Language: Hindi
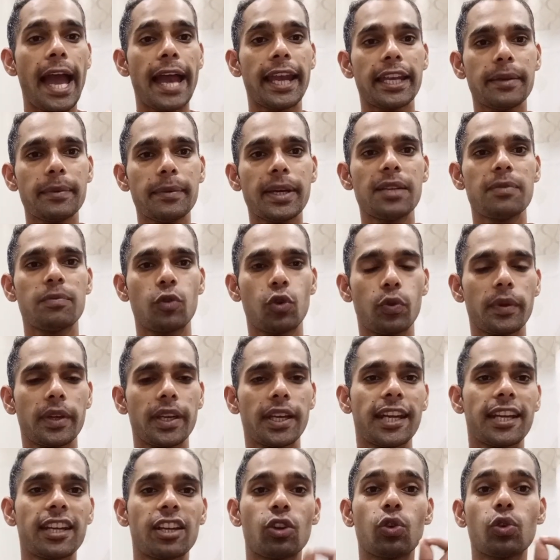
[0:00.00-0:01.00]
एनिमल मूवी
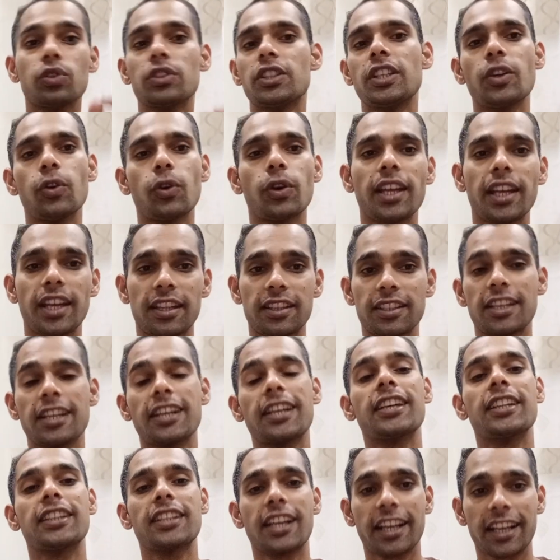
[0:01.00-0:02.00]
ने नौ दिनों के अंदर
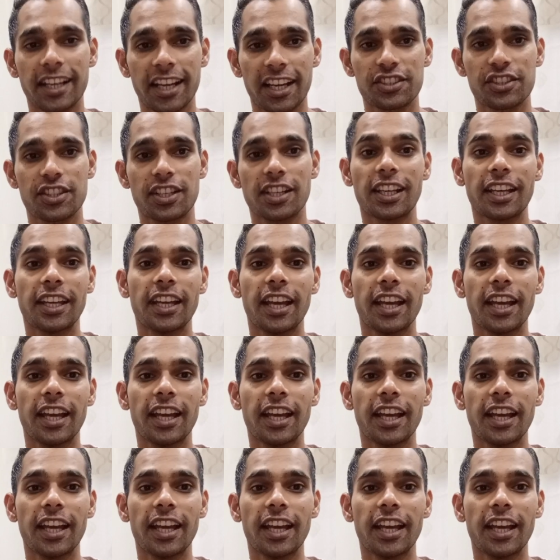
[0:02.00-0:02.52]
कितना कलेक्शन